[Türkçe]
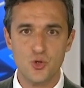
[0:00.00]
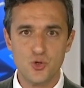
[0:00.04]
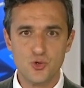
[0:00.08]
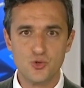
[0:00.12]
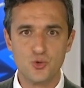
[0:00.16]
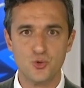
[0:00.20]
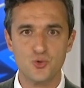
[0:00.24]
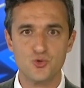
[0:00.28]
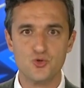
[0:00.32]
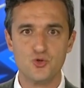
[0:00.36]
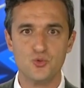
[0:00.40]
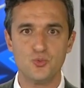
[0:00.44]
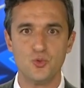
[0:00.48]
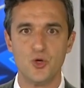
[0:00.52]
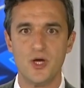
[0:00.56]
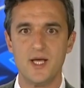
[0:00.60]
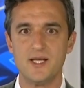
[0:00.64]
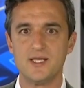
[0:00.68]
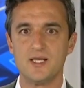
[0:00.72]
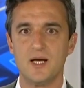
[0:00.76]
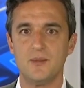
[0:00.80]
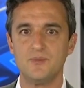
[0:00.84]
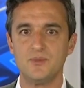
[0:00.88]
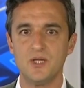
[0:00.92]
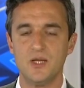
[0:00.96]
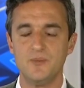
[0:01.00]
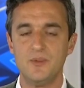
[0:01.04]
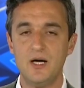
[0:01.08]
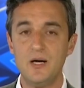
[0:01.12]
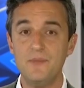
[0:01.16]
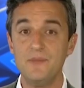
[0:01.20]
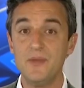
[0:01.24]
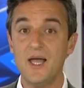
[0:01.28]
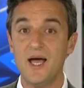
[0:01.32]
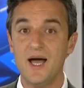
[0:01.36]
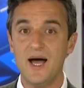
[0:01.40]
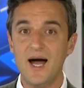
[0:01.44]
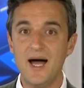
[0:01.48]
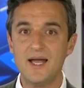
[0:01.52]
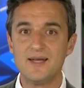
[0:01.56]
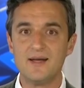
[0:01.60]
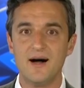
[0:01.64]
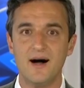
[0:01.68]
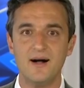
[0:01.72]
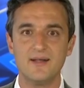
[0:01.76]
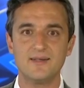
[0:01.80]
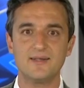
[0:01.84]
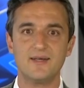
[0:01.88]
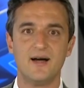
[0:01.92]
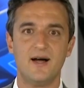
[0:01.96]
söz konusu bu hesaplama her
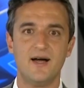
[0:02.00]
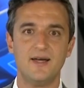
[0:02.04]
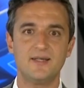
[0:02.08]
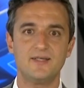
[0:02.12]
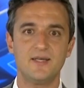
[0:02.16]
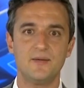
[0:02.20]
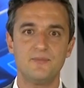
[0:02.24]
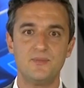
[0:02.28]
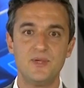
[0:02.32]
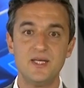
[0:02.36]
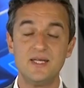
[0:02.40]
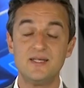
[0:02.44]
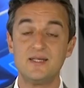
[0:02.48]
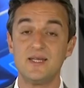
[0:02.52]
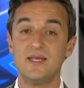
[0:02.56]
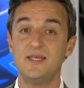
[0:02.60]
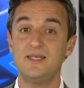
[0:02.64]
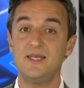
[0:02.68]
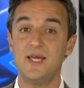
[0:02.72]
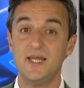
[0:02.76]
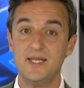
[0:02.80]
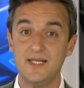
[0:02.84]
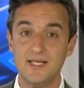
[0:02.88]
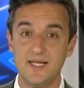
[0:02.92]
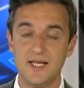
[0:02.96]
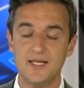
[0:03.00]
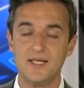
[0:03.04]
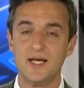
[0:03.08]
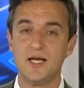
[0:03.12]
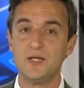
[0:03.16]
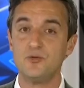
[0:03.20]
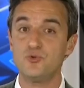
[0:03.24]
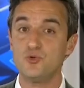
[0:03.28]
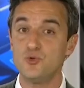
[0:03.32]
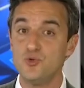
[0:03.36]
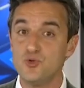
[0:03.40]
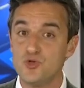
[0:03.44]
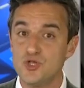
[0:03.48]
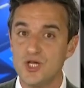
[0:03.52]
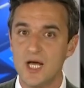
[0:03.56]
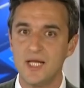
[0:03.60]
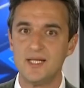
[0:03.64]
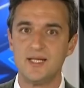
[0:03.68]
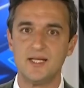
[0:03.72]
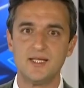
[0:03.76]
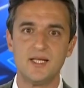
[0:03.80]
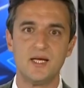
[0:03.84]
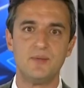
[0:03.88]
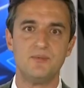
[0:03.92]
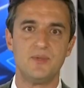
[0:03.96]
6 ayda bir yenilenen
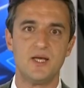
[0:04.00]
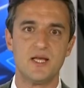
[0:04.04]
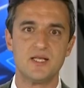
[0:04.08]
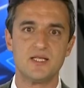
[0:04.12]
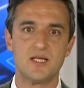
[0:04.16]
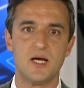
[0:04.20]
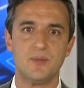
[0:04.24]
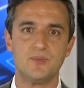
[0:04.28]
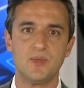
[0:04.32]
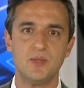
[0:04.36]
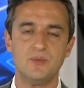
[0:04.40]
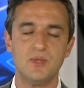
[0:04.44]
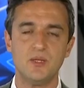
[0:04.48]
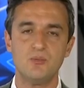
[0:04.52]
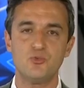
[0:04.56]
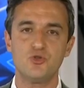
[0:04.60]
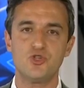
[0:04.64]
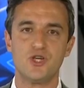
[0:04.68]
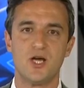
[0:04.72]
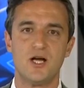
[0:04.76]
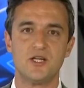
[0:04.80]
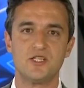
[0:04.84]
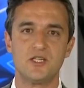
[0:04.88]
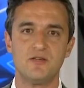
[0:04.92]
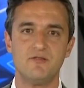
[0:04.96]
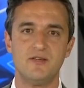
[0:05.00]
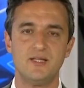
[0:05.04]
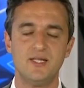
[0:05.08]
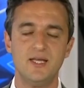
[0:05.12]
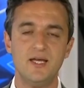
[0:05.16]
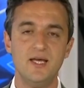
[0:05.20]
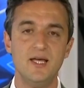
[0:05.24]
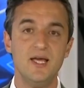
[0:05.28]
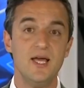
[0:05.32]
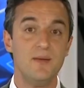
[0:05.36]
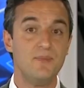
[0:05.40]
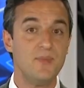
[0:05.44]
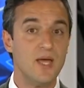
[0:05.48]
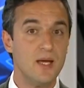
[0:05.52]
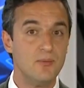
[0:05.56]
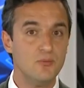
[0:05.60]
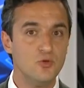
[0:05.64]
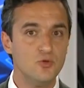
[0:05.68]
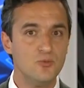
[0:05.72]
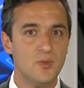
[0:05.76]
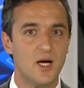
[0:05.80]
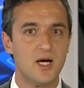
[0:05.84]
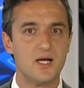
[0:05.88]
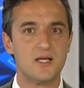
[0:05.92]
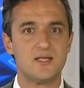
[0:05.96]
güncellenen bir hesaplama bu çerçevede
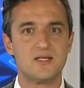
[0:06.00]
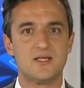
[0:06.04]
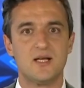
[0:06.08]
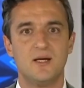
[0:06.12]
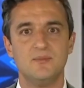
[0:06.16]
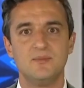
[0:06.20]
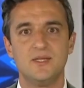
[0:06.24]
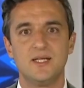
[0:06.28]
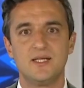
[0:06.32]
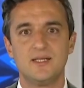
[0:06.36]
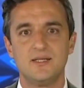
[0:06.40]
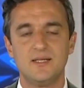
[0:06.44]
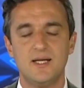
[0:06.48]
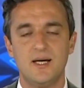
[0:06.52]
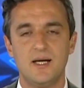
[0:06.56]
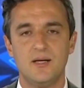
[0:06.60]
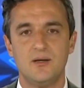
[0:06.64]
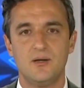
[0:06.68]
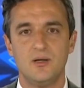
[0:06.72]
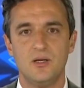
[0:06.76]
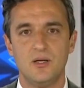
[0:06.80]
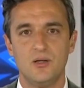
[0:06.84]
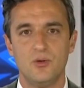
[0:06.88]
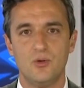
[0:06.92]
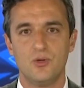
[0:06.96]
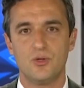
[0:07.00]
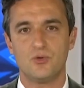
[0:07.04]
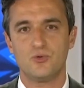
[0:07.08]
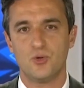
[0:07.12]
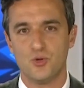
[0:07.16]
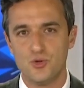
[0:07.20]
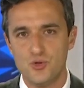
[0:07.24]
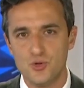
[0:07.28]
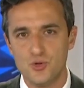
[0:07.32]
memur maaş zamlarına e, e,